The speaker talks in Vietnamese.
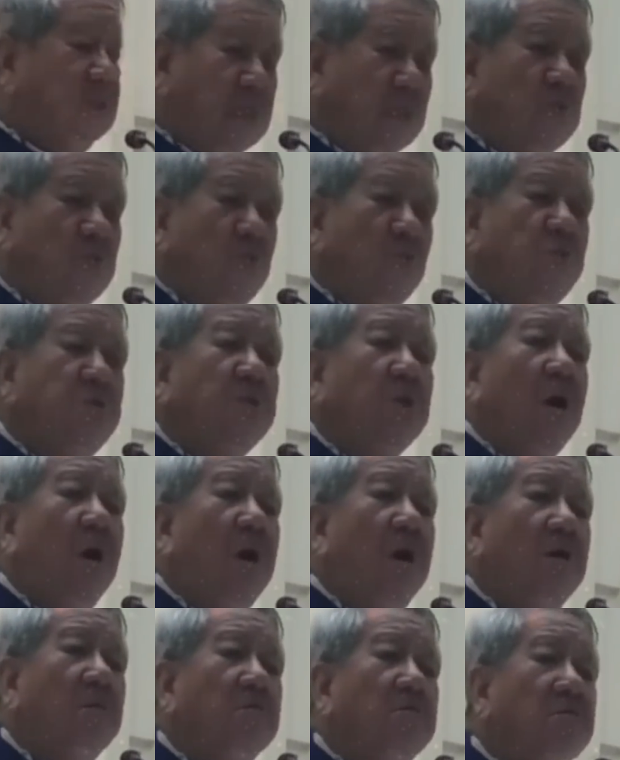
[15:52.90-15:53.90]
trên núi
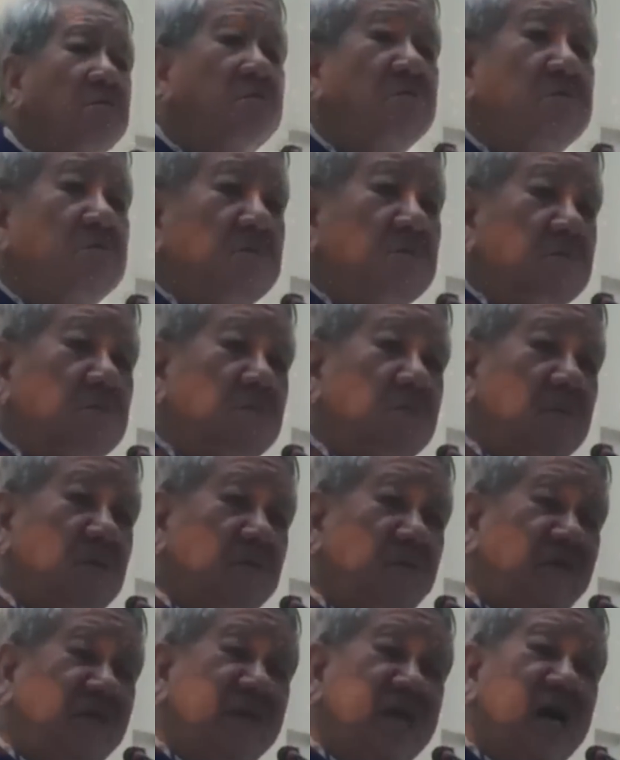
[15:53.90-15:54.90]
sọ.
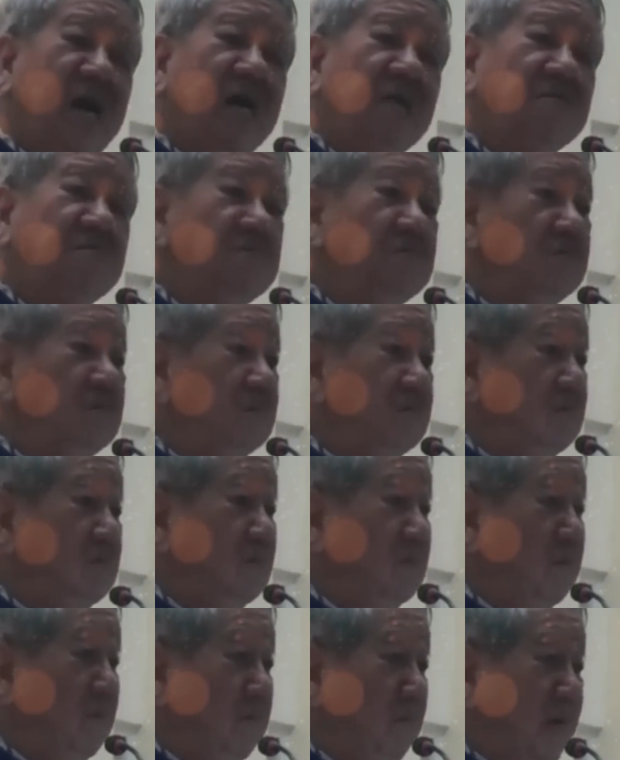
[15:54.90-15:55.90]
Fiat,
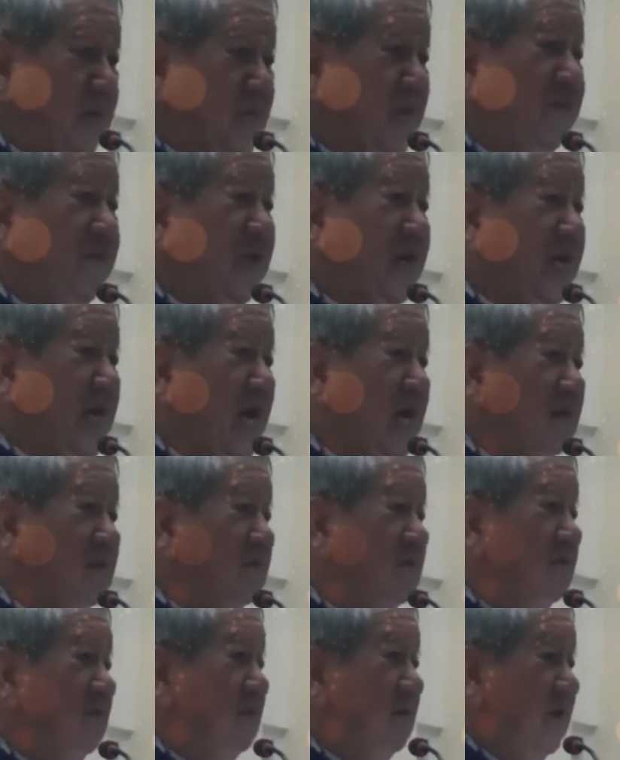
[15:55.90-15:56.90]
Magnificat,
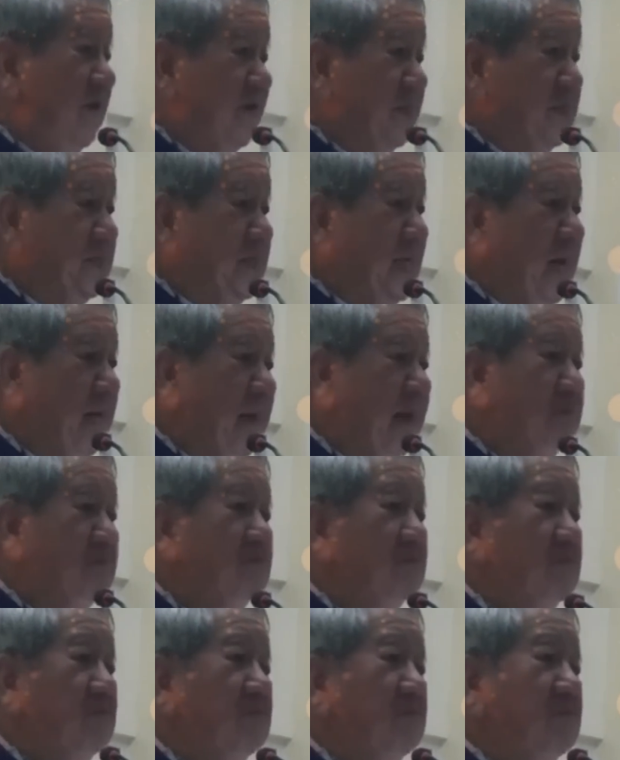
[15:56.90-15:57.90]
Stabat.
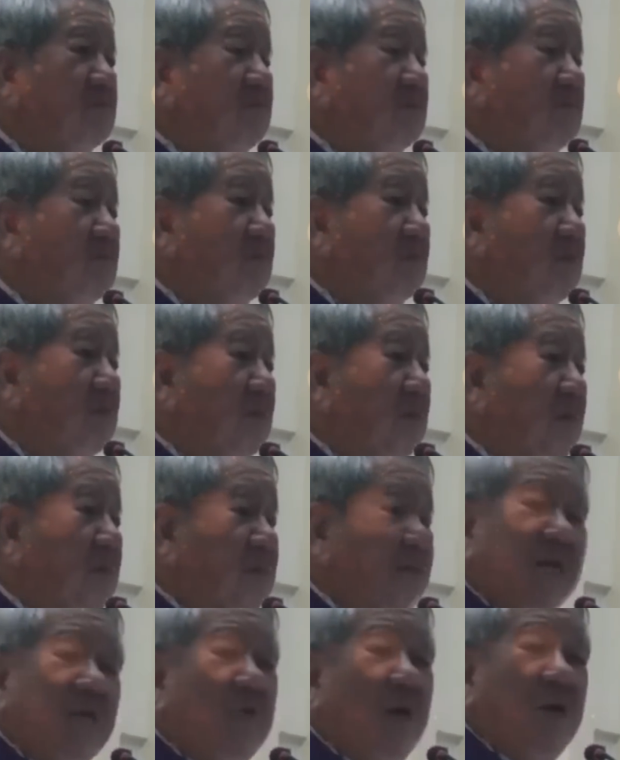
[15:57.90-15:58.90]

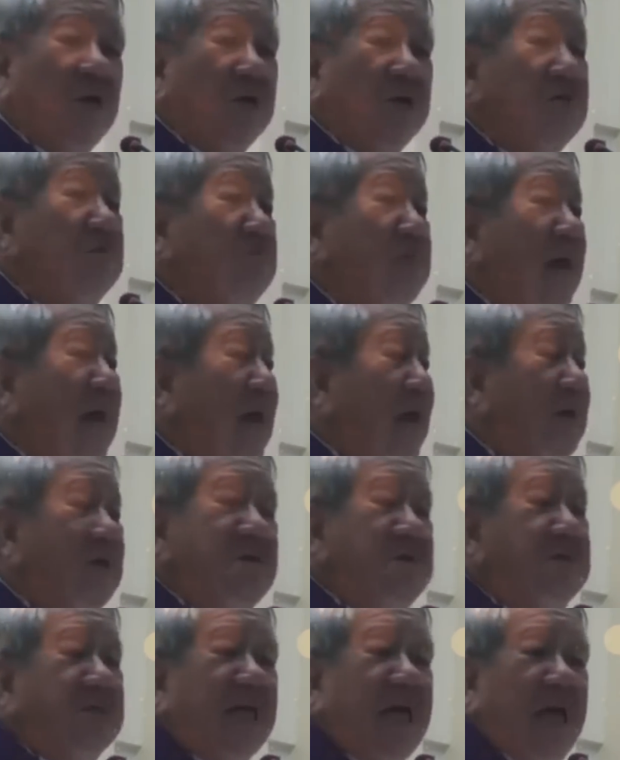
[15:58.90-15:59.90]
Giai đoạn của Đức Mẹ
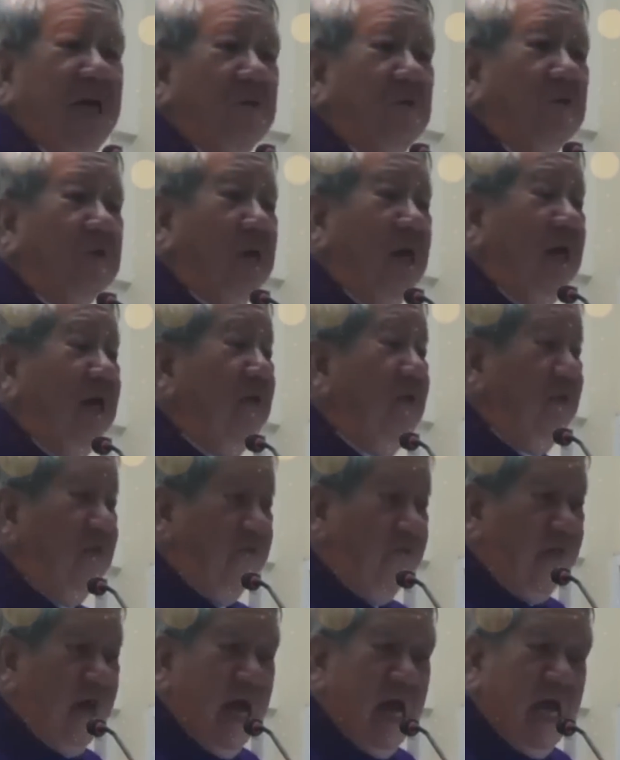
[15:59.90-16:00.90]
đơn giản có thế,
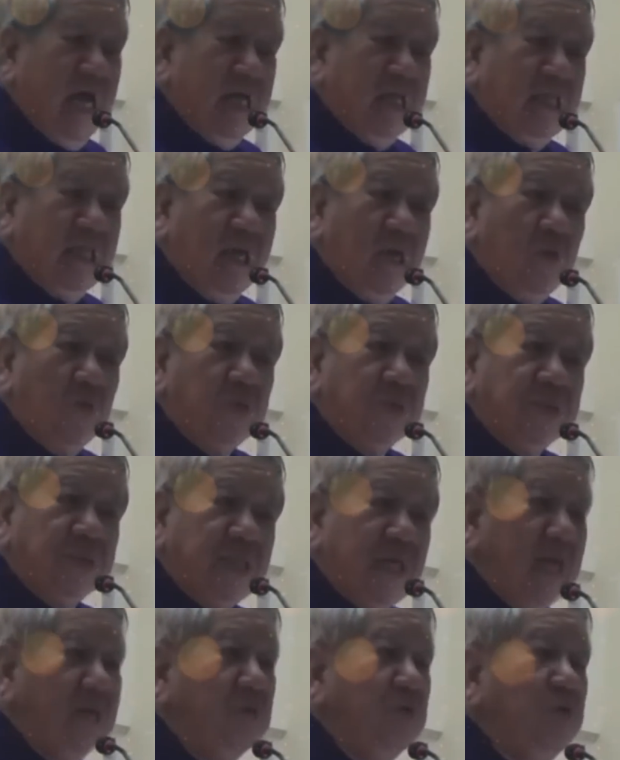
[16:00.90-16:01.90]
và Ngài theo
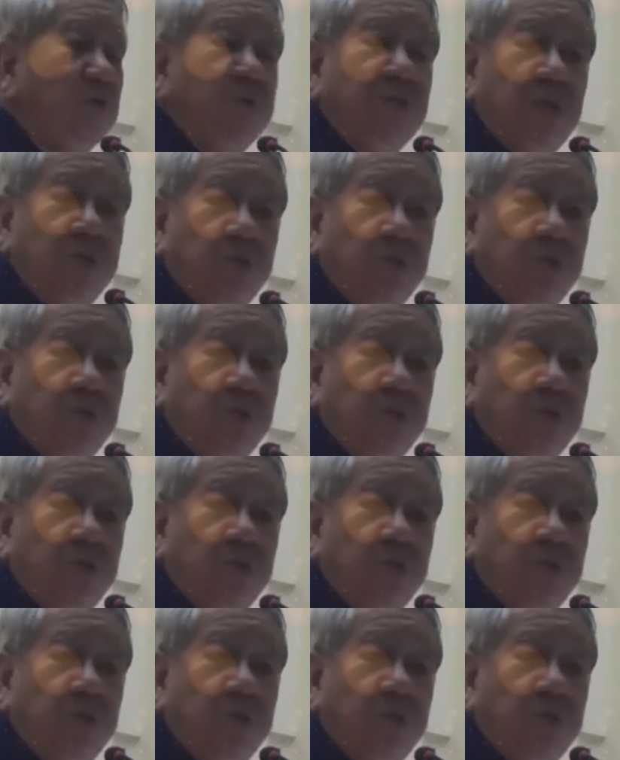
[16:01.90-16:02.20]
sát Chúa